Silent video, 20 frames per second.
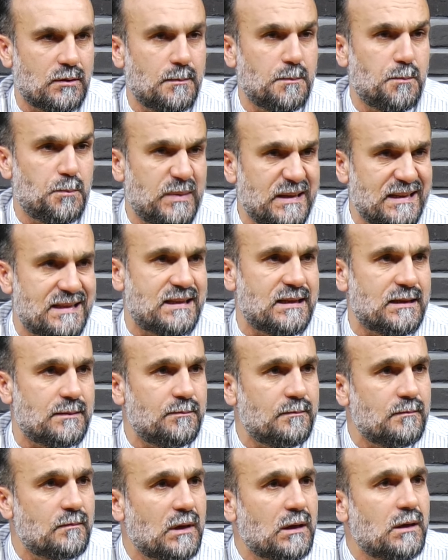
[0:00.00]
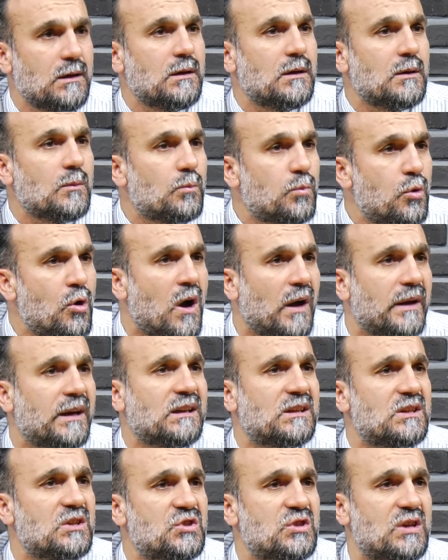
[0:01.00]
Bizim bu
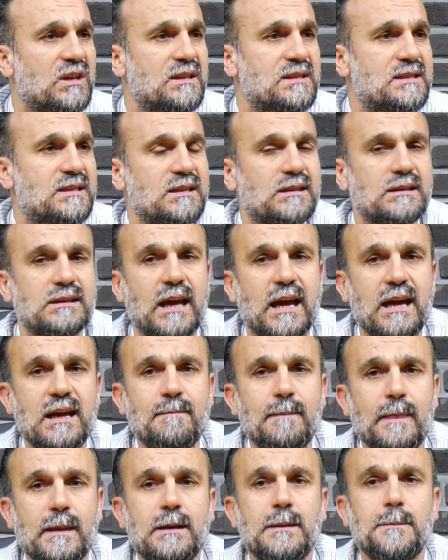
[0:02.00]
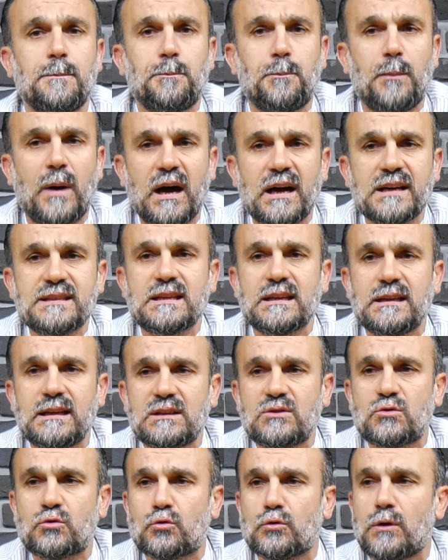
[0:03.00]
hayat içerisinde
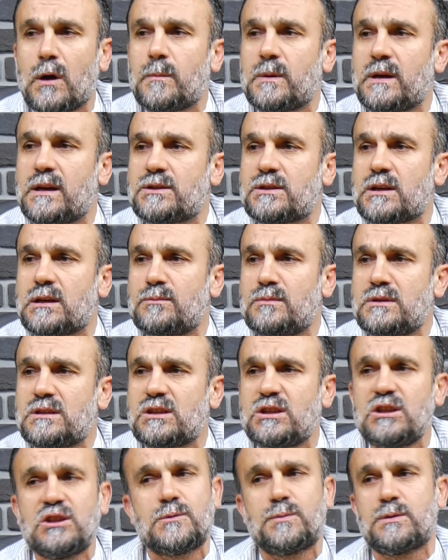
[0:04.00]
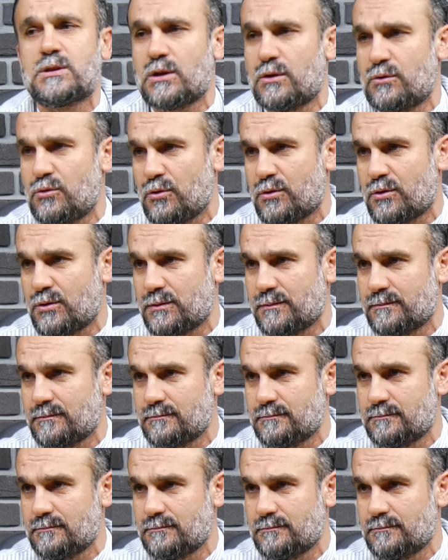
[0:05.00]
mazeret sunabileceğimiz hiçbir şey yok.